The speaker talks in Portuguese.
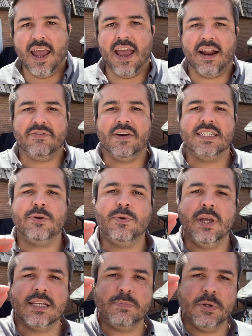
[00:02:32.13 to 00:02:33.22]
era fazer fazer com
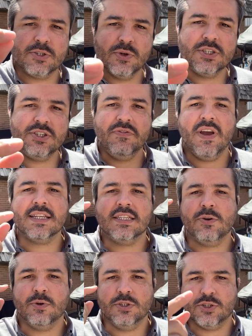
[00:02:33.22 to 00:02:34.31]
que as pessoas
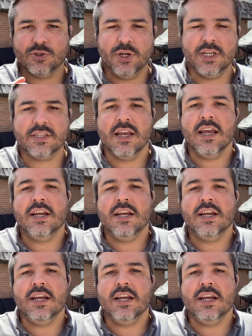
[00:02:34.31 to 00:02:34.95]
tivessem condições